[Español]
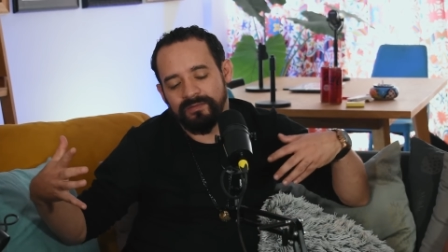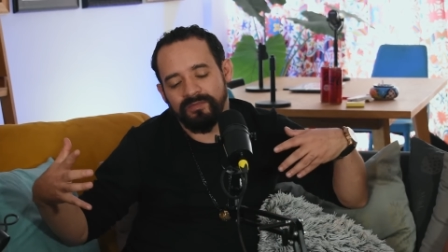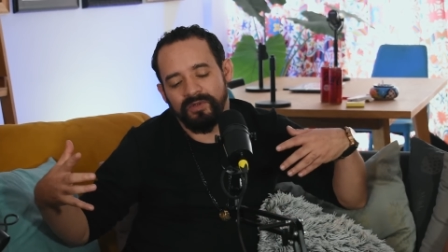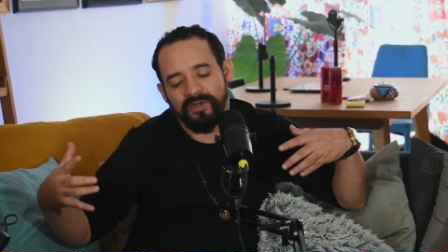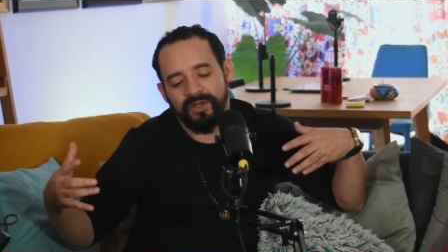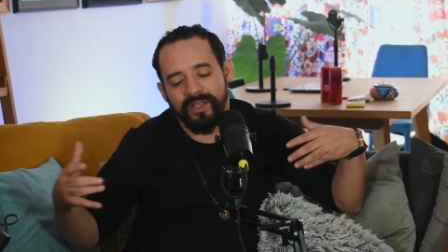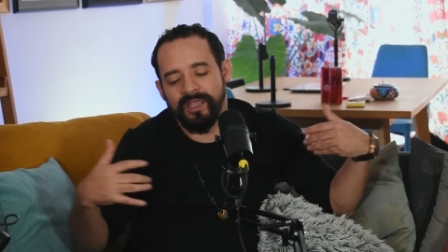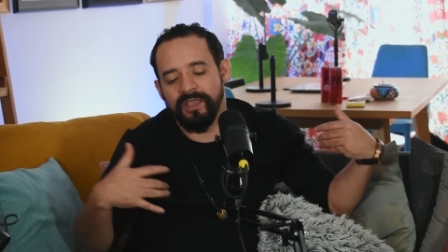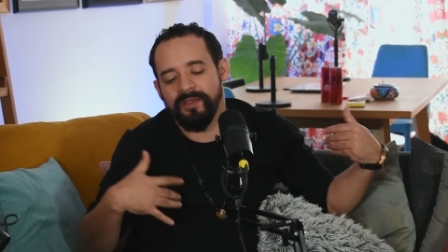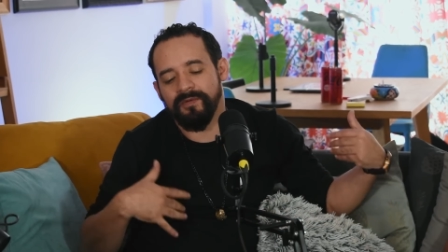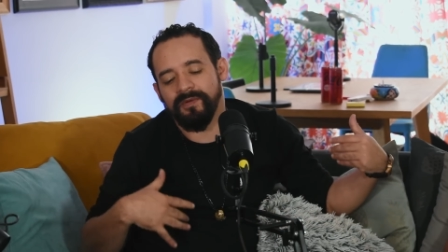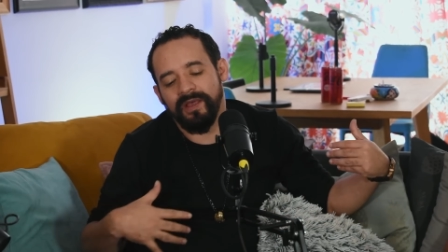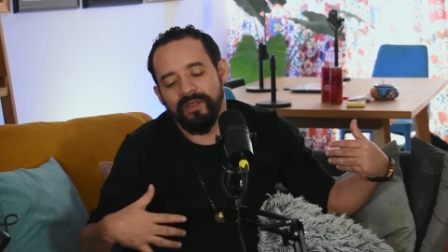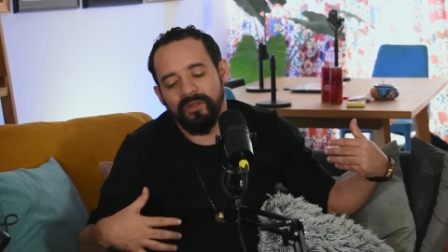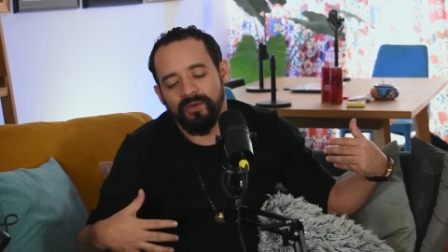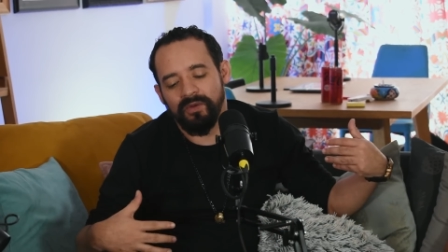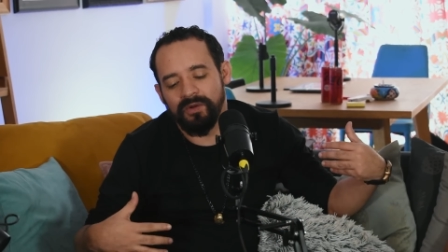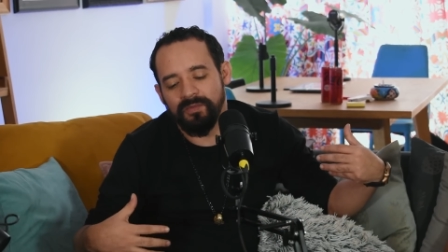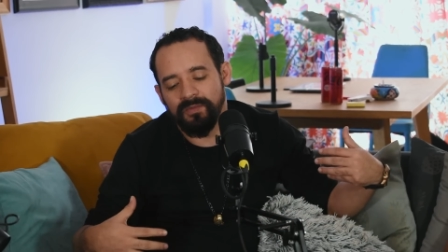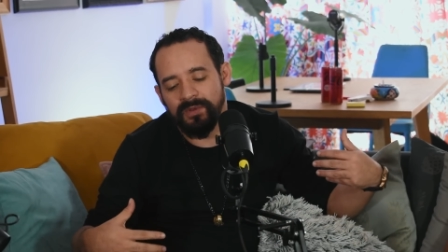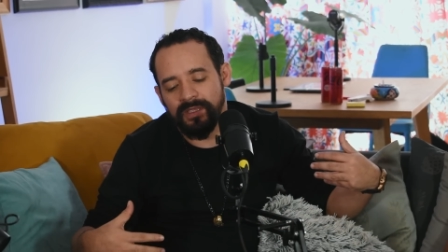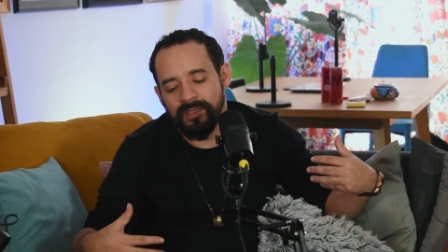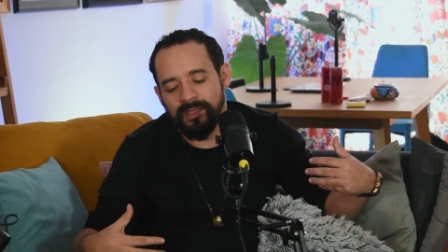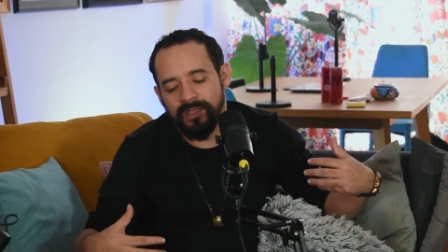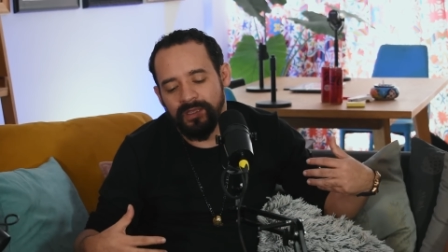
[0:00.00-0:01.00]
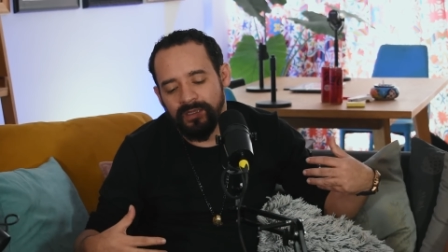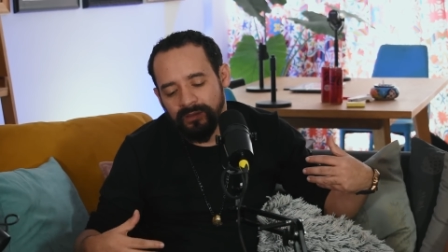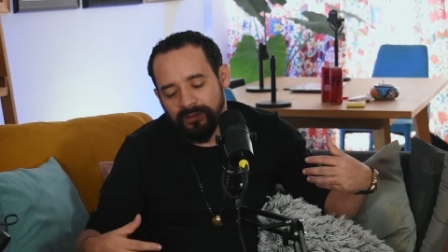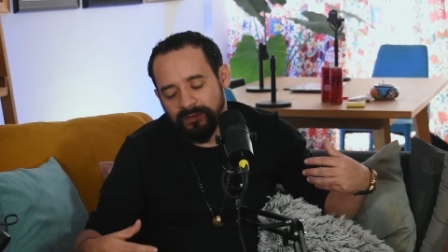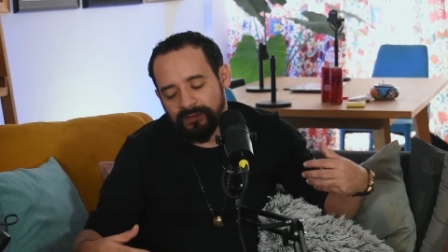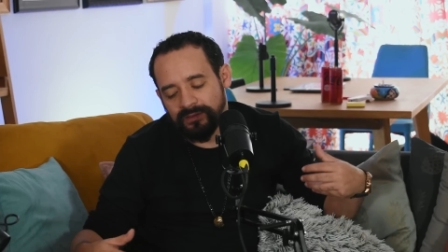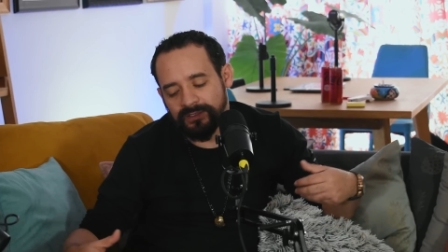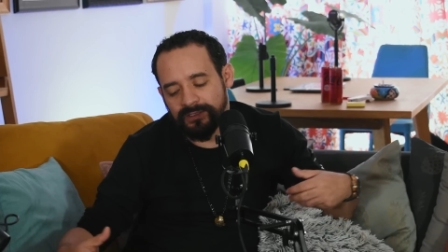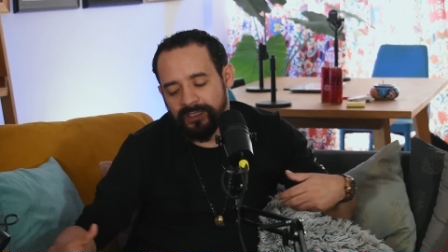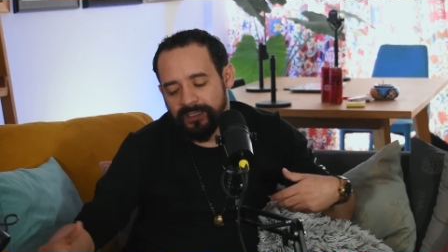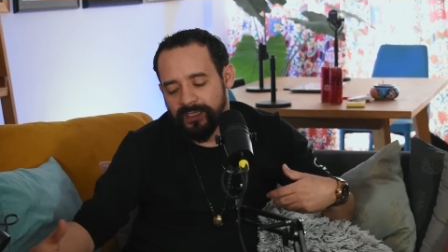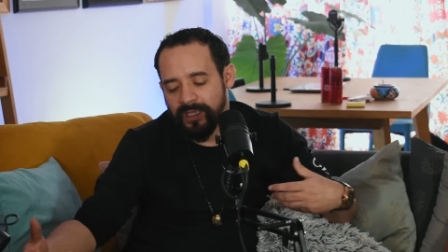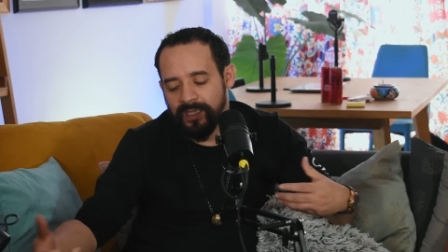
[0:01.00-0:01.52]
porque iba dormida,
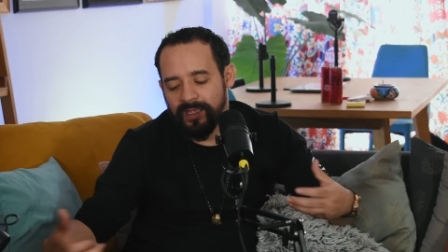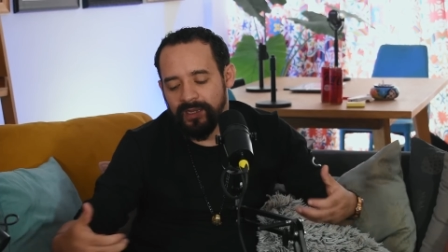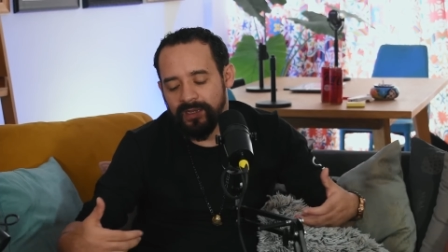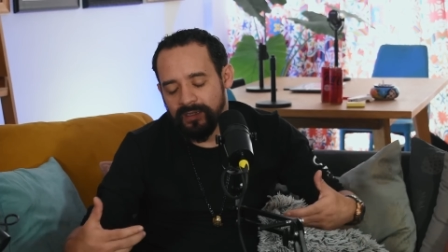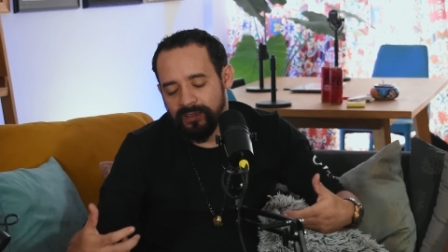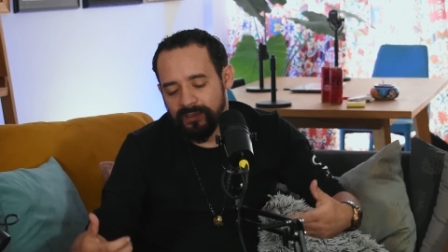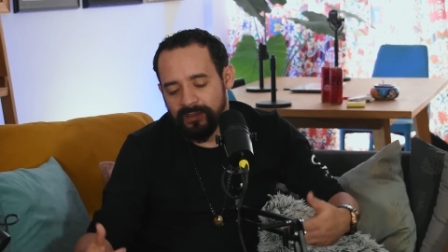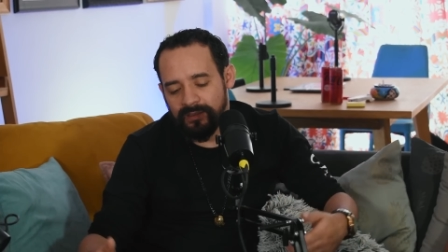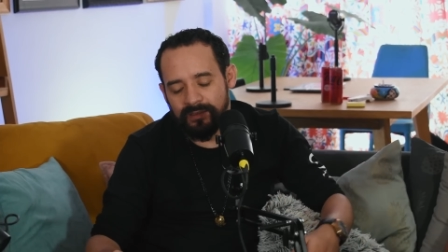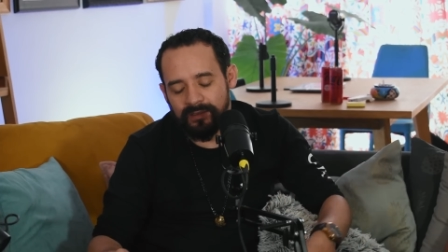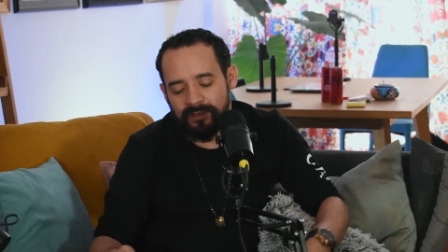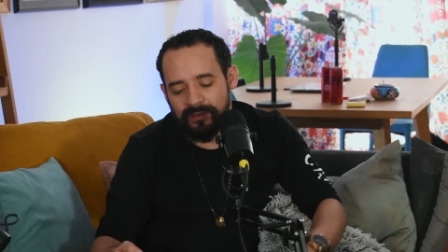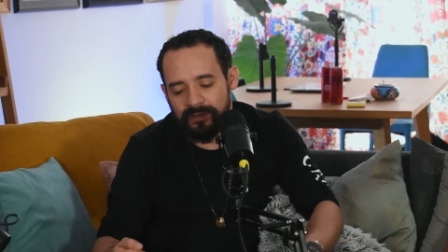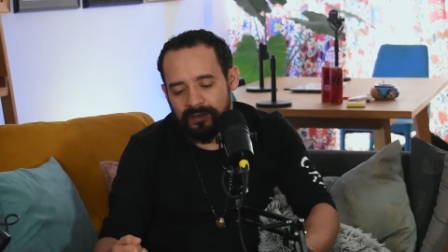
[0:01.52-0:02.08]
traía el,